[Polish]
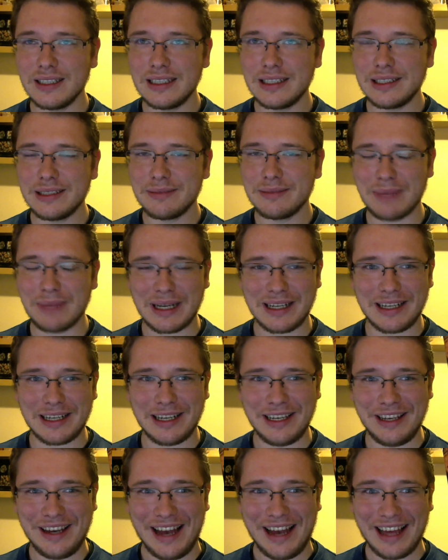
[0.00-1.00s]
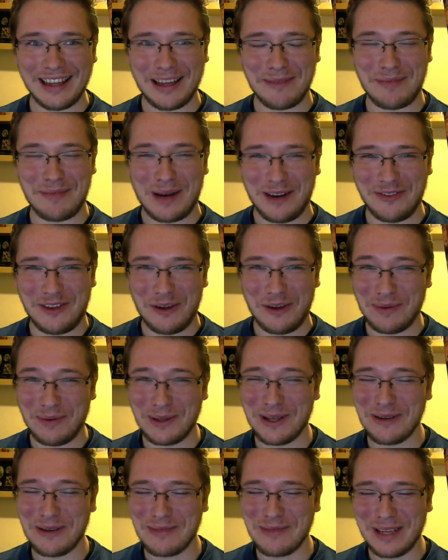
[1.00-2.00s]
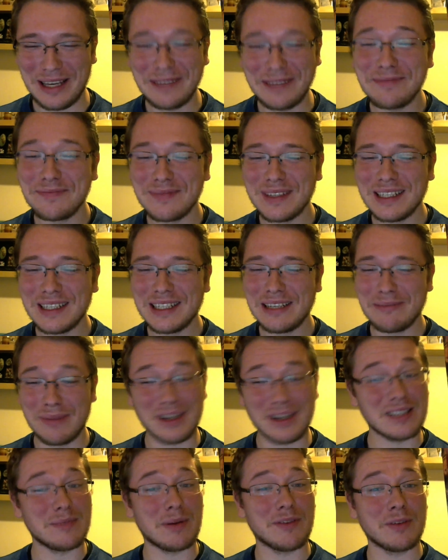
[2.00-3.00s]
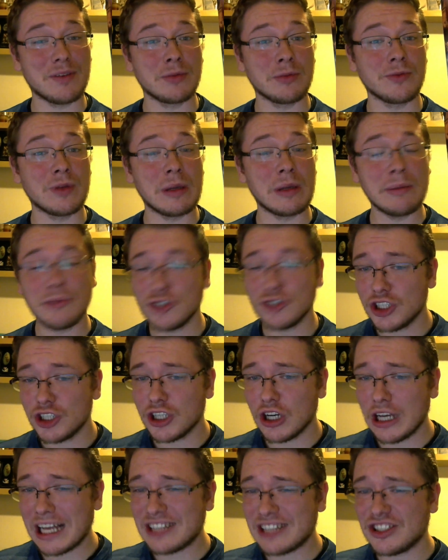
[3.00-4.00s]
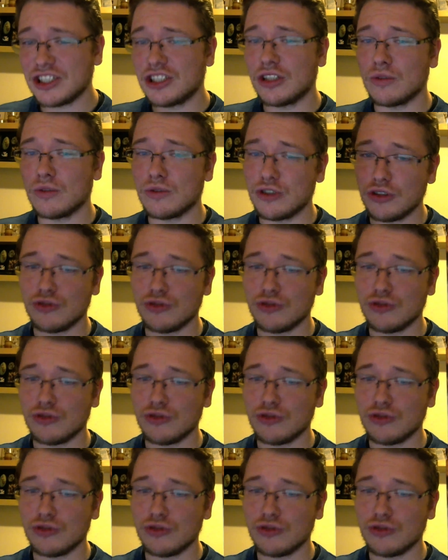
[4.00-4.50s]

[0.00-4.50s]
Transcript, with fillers: McClellana prawdopodobnie. Bardzo prawdopodobnie. Możecie kojarzyć tą książkę,